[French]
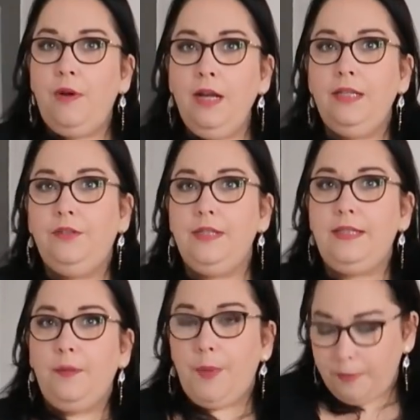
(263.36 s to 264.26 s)
noir qui donne
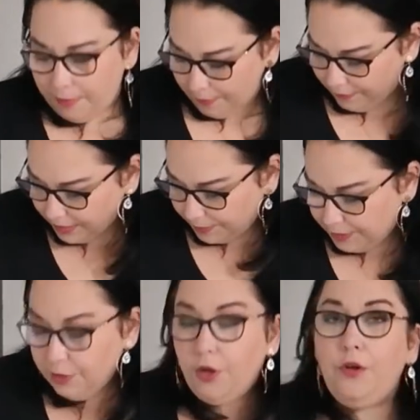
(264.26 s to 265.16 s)
sympa même avec des
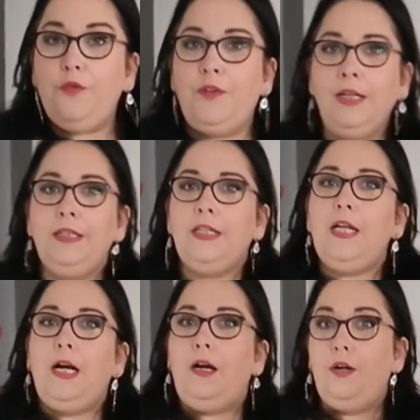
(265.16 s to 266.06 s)
petits collants fins
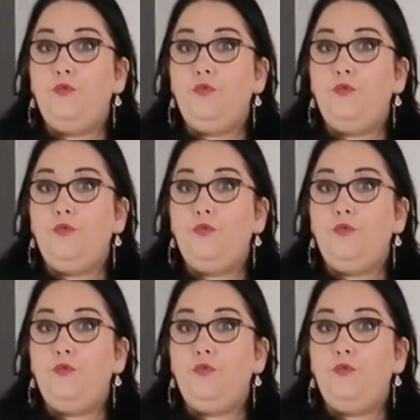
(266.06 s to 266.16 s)
euh,